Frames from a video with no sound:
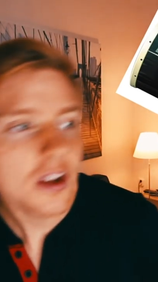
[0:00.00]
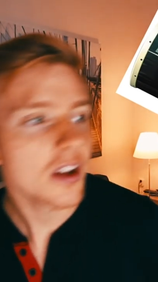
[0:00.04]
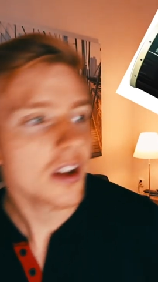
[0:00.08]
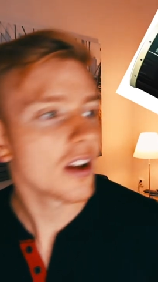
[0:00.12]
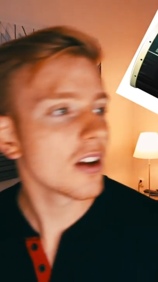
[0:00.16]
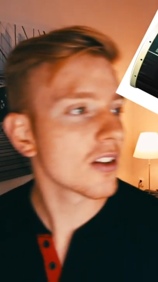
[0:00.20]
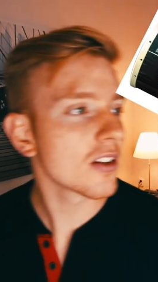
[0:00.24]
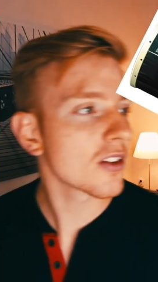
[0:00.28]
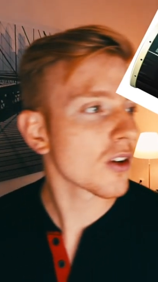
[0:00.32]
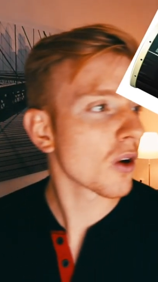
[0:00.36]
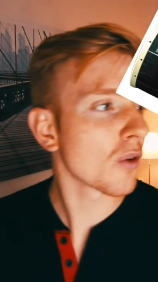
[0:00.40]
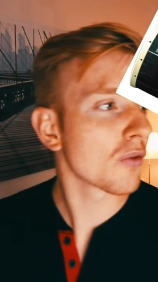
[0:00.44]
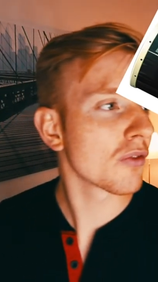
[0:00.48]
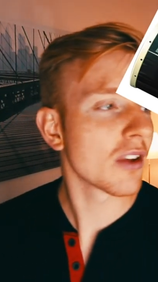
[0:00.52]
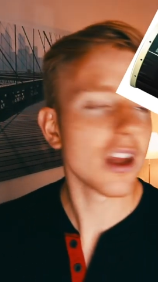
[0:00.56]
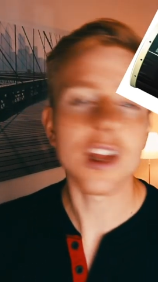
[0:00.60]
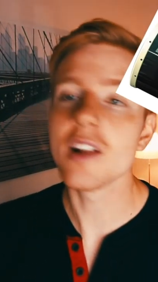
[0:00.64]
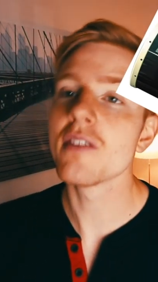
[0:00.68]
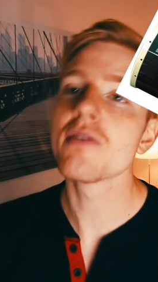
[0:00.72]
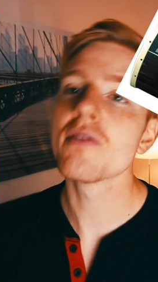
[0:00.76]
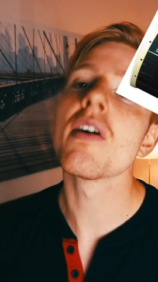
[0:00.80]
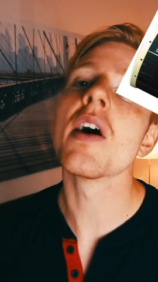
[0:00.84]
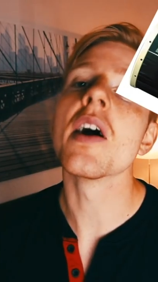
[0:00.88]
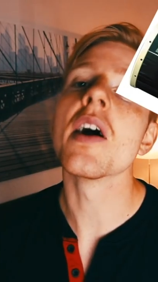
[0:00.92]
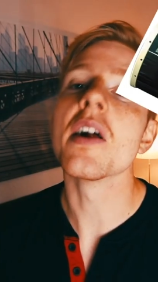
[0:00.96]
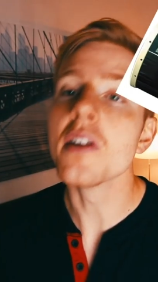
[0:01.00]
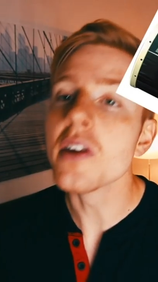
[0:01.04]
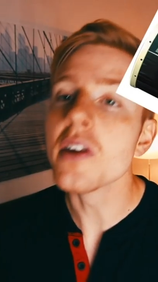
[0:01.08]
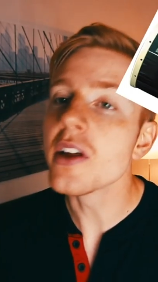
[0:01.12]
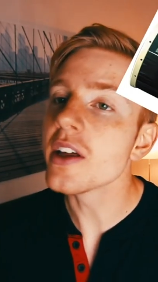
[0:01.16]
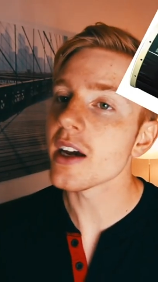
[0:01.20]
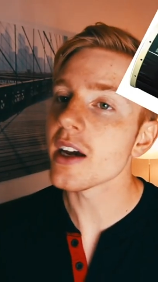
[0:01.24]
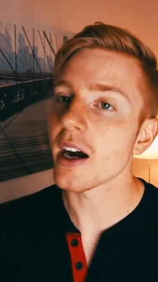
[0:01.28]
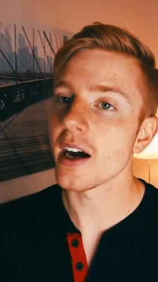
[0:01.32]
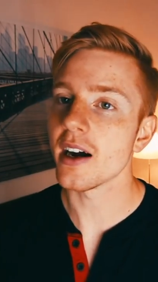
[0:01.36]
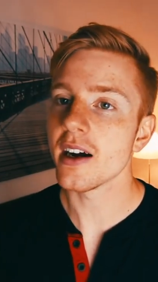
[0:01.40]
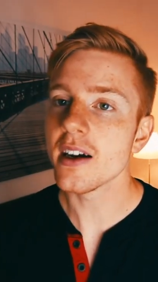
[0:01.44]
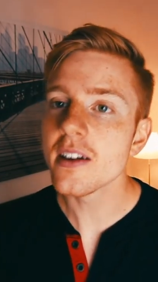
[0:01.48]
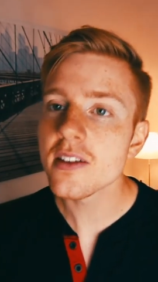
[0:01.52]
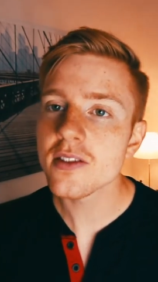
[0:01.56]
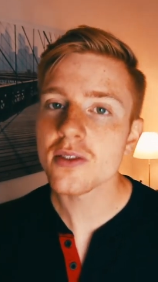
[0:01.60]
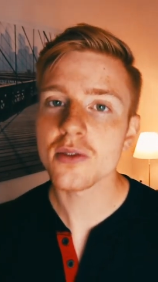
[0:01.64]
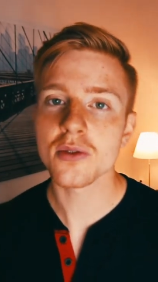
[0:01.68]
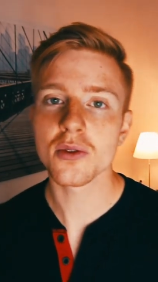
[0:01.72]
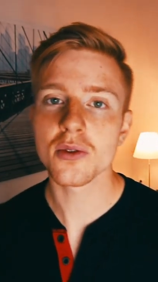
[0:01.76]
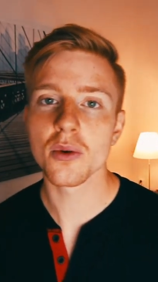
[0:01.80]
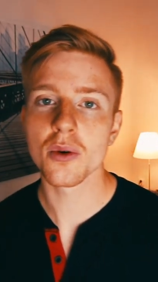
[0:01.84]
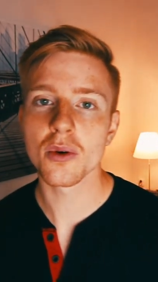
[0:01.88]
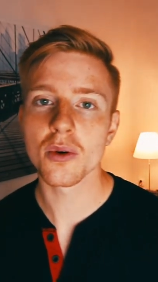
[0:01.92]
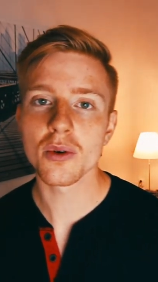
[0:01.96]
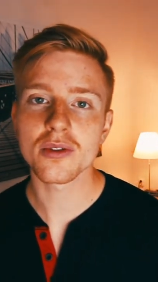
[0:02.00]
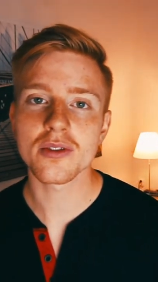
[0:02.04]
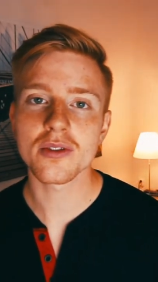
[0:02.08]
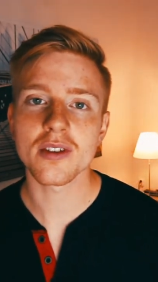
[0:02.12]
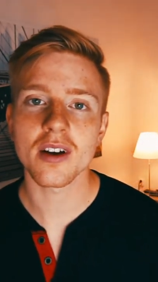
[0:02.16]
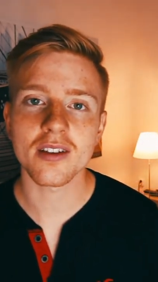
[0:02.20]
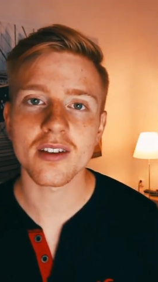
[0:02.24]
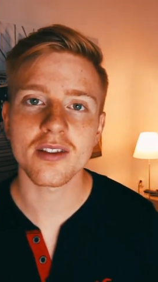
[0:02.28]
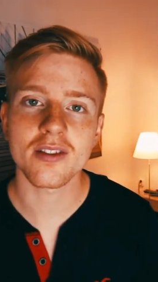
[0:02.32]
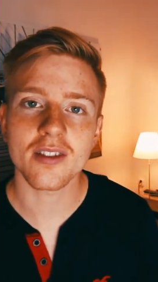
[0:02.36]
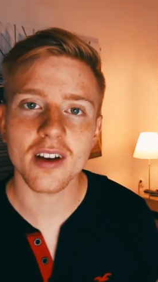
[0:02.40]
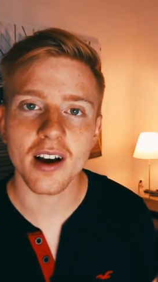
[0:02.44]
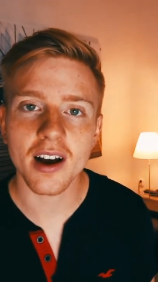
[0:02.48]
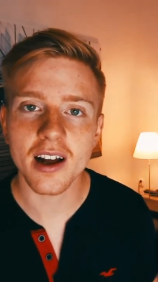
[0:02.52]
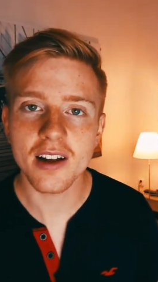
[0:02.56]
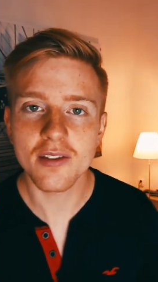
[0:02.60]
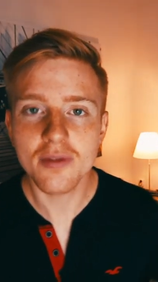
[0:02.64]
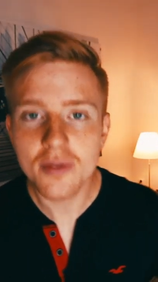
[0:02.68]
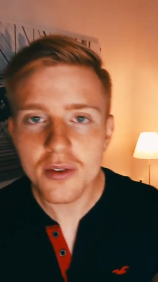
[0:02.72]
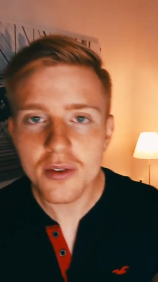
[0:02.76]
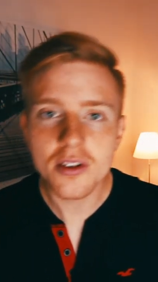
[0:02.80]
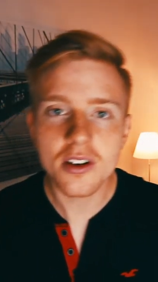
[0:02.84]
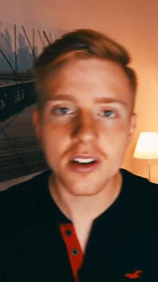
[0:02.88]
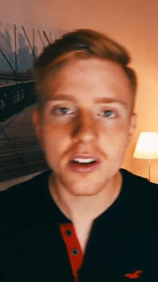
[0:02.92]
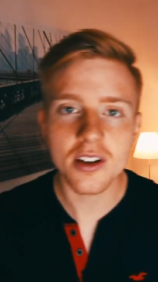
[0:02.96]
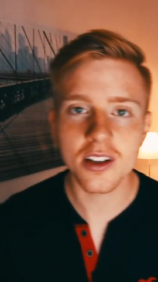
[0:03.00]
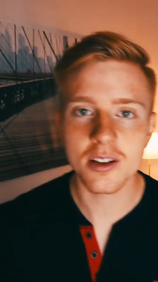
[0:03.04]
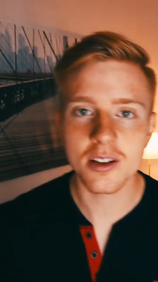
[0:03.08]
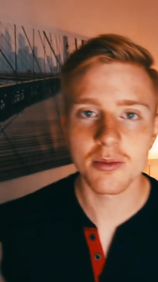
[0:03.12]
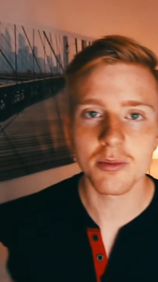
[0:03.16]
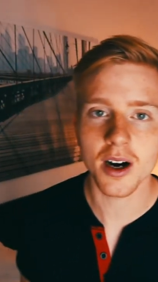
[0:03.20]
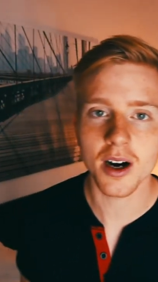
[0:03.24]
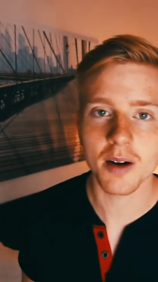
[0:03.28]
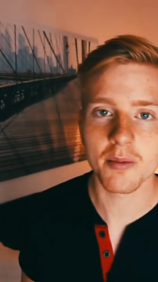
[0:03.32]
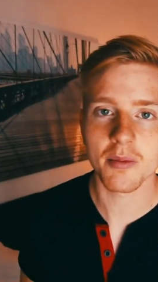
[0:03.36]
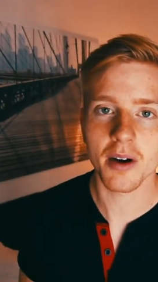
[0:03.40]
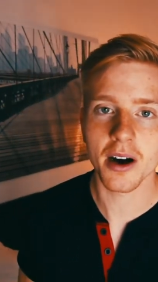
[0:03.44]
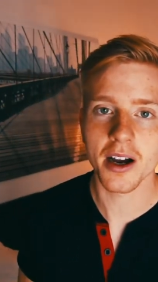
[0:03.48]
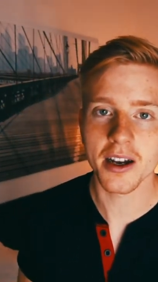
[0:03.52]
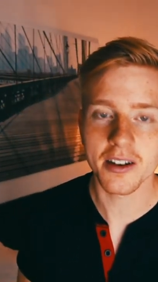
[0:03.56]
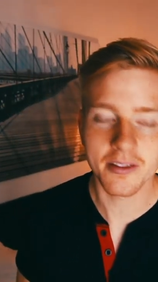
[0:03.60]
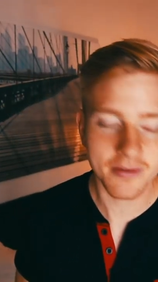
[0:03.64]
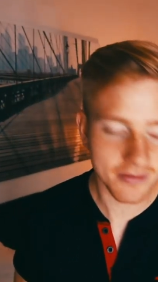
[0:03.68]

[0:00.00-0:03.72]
Ist auf jeden Fall nicht allzu groß, das Teil, würde ich mal meinen.